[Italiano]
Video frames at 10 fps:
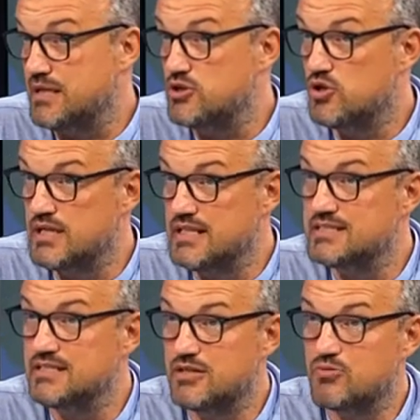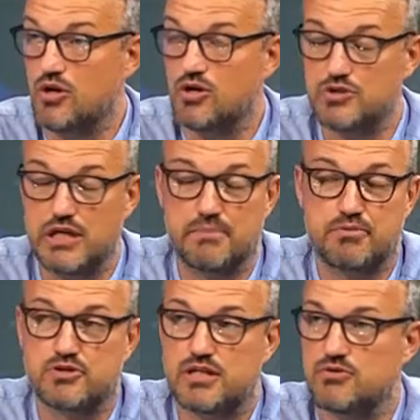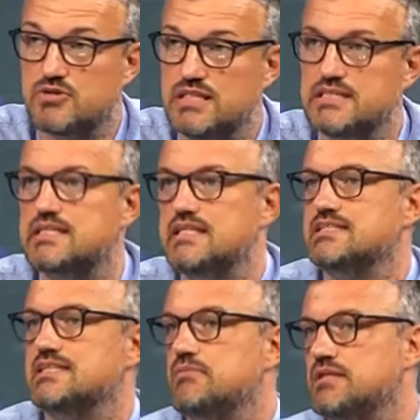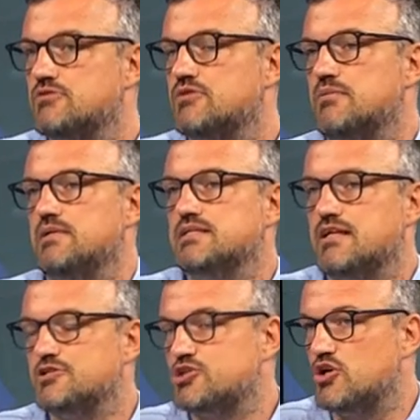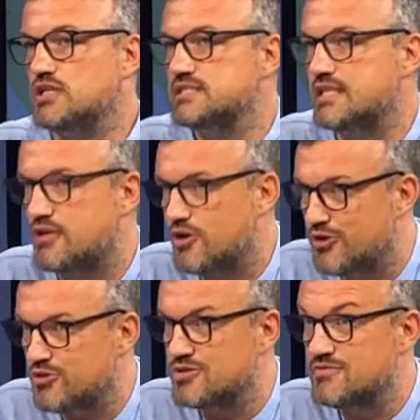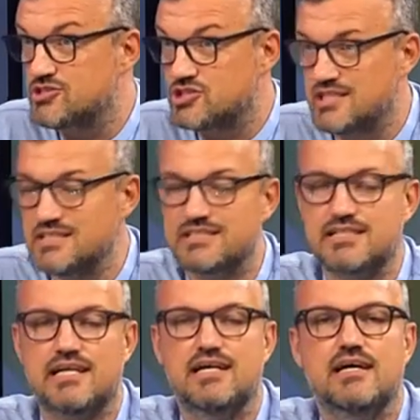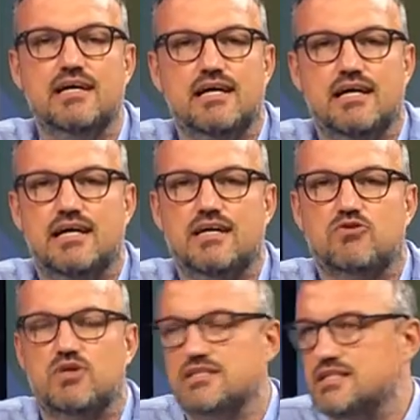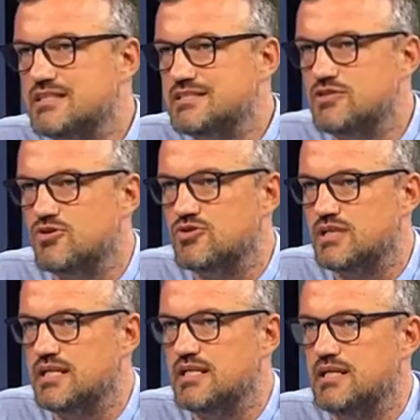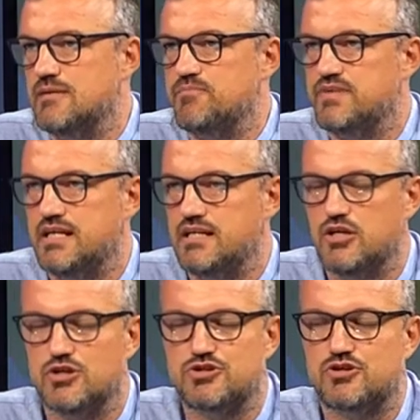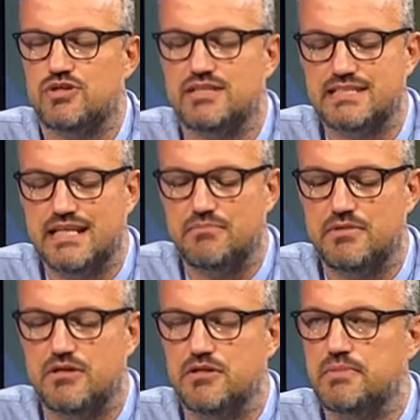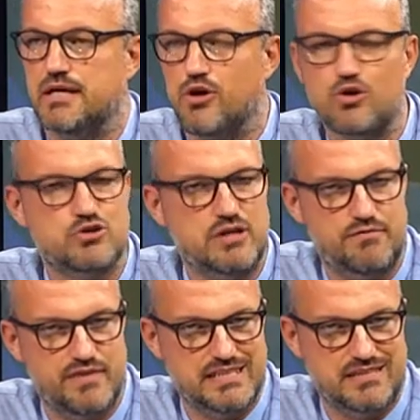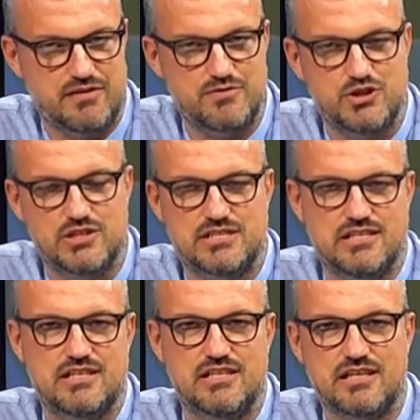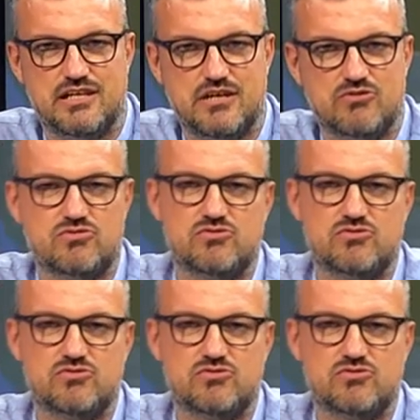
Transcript: Meldolesi nel ruolo della protagonista, insieme naturalmente alla Scuola San Rocco di Vicenza e con la direzione il eh, nostro ensemble barocco del Festival Vicenza in Lirica